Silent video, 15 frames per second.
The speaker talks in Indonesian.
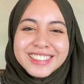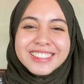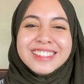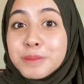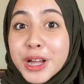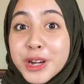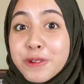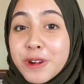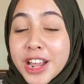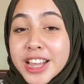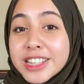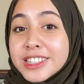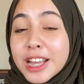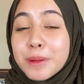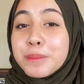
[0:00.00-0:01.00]
By the way,
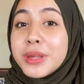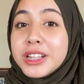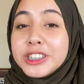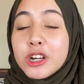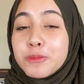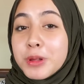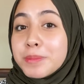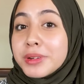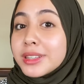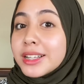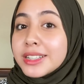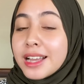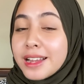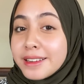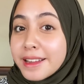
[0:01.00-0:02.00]
sambil jawabin
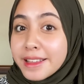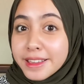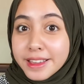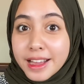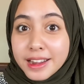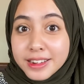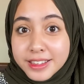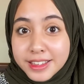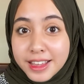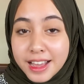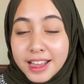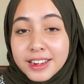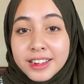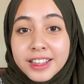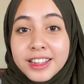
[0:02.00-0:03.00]
pertanyaan dari
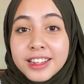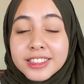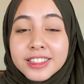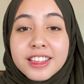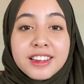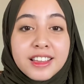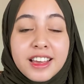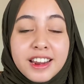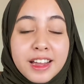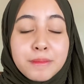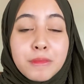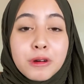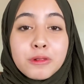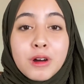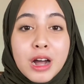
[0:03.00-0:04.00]
kalian, ini skincare yang
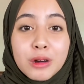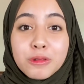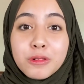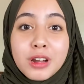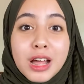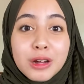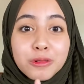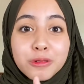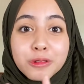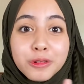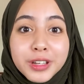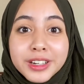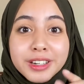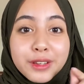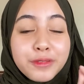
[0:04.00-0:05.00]
mau aku
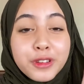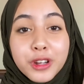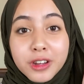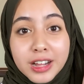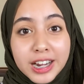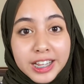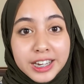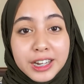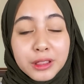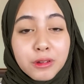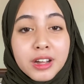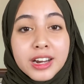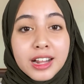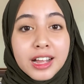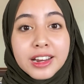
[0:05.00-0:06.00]
lakuin di video kali ini tuh
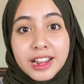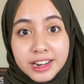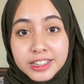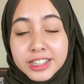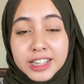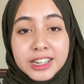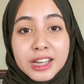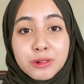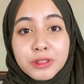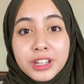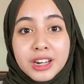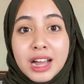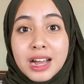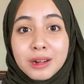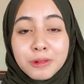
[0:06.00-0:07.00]
adalah daily skincare rutin
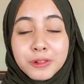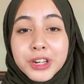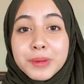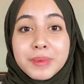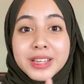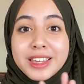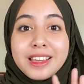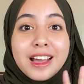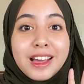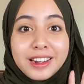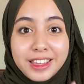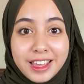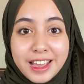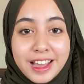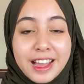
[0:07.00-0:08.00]
aku di pagi
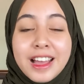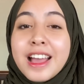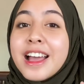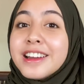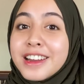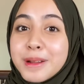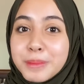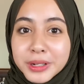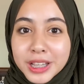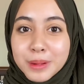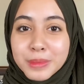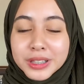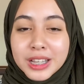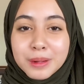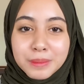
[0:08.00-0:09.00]
hari ya. Dan
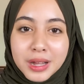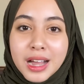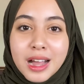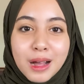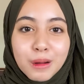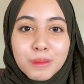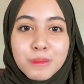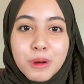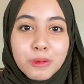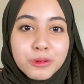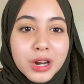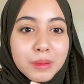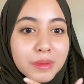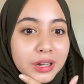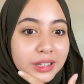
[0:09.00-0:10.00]
pertama-tama aku mau
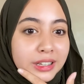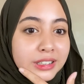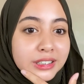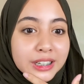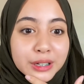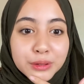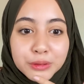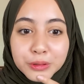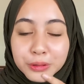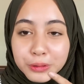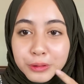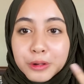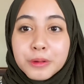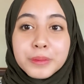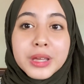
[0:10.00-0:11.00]
double cleansing
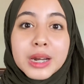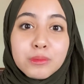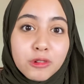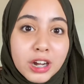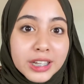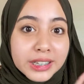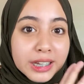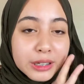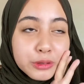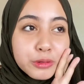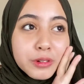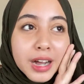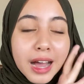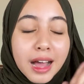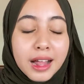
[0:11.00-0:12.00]
dulu biar mukanya
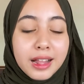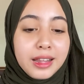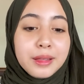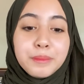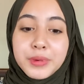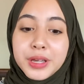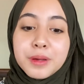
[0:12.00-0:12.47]
juga lebih